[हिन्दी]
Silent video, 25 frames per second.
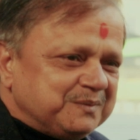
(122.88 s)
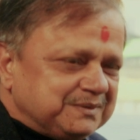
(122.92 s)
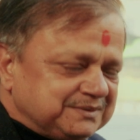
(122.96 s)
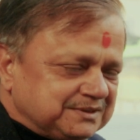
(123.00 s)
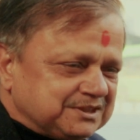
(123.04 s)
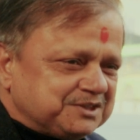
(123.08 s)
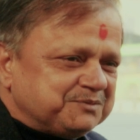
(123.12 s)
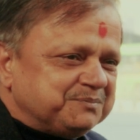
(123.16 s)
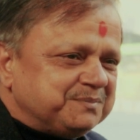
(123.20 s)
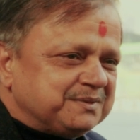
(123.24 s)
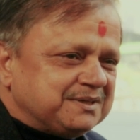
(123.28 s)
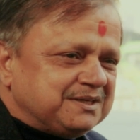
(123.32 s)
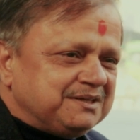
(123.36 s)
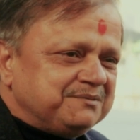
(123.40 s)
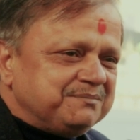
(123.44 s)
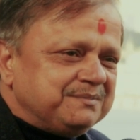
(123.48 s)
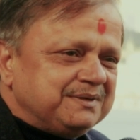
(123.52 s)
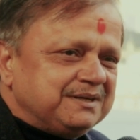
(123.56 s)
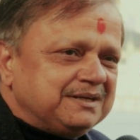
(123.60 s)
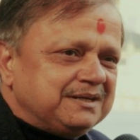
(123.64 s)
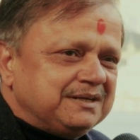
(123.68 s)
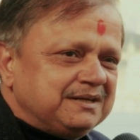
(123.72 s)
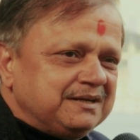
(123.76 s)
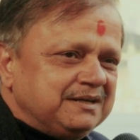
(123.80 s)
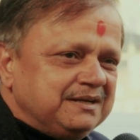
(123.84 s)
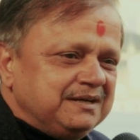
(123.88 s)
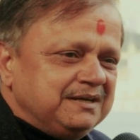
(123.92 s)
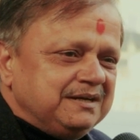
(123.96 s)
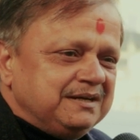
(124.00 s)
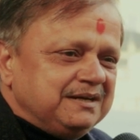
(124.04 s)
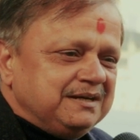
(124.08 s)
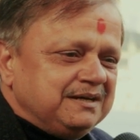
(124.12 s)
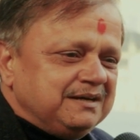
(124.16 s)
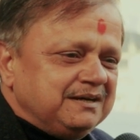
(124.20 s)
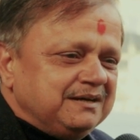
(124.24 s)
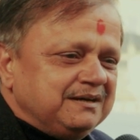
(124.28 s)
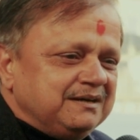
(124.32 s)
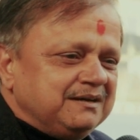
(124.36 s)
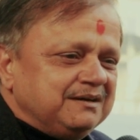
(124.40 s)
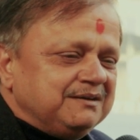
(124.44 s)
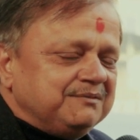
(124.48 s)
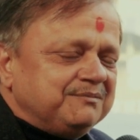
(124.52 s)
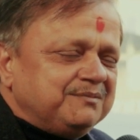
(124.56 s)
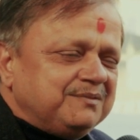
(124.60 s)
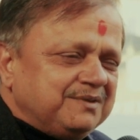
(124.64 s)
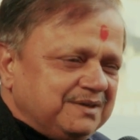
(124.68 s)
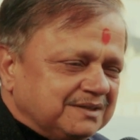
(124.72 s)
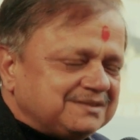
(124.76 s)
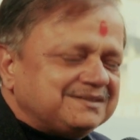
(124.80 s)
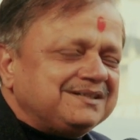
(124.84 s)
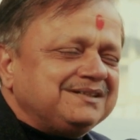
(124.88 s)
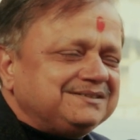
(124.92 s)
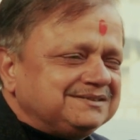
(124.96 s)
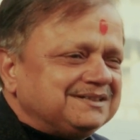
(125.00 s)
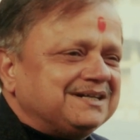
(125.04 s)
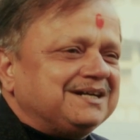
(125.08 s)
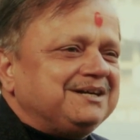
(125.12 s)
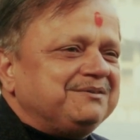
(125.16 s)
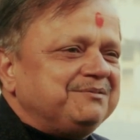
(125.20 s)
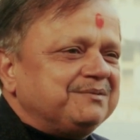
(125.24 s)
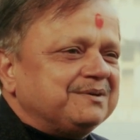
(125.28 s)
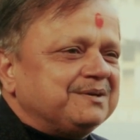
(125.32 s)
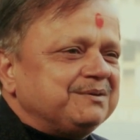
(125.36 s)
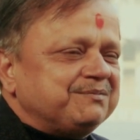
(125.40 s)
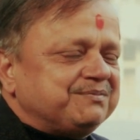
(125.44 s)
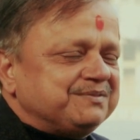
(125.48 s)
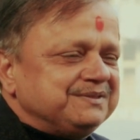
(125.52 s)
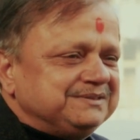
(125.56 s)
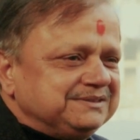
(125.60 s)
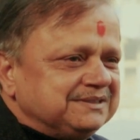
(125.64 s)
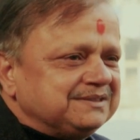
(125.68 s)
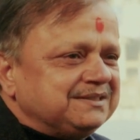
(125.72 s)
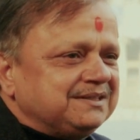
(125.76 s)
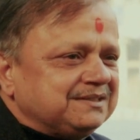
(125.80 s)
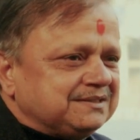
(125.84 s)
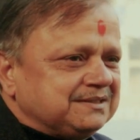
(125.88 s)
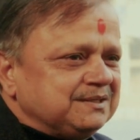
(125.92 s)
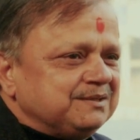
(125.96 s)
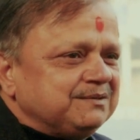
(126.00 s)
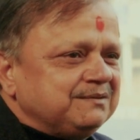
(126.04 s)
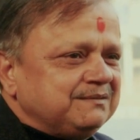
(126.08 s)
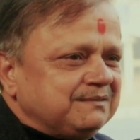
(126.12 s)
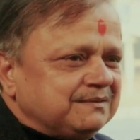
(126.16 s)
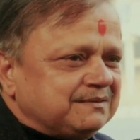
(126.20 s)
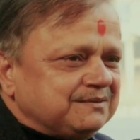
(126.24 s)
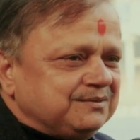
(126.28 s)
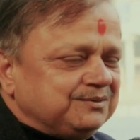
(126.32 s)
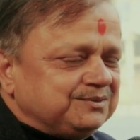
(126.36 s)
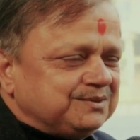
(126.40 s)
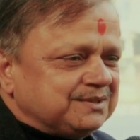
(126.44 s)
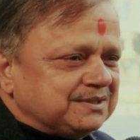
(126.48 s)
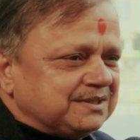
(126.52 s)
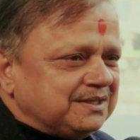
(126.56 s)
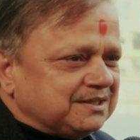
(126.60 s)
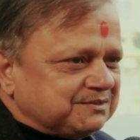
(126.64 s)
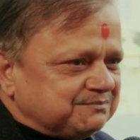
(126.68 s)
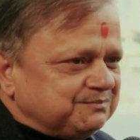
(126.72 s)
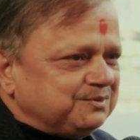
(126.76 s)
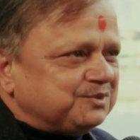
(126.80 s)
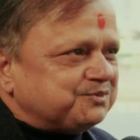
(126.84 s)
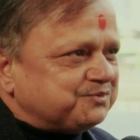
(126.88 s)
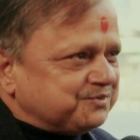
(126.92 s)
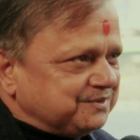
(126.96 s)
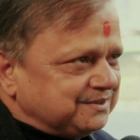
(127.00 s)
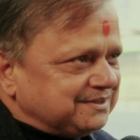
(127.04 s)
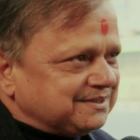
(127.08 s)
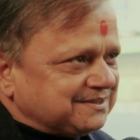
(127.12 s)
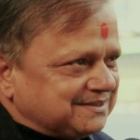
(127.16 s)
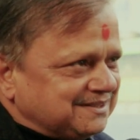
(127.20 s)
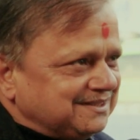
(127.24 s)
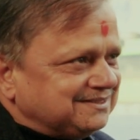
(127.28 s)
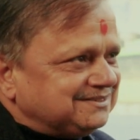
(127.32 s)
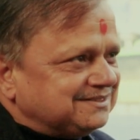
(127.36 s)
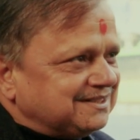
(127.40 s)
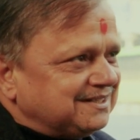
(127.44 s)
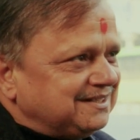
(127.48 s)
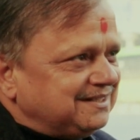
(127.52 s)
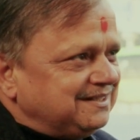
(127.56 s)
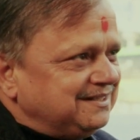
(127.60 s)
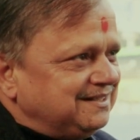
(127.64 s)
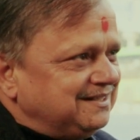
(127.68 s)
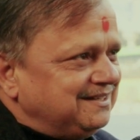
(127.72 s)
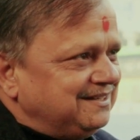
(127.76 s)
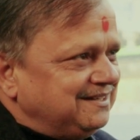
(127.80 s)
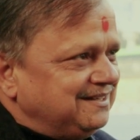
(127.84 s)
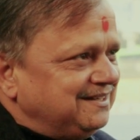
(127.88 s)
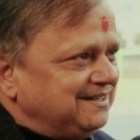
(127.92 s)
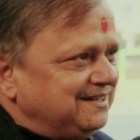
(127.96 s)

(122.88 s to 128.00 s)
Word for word: बसों में रश भी कम है अच्छा लगा मतलब फीलिंग अच्छी थोड़ा सा एटमोसफेयर अच्छा लगा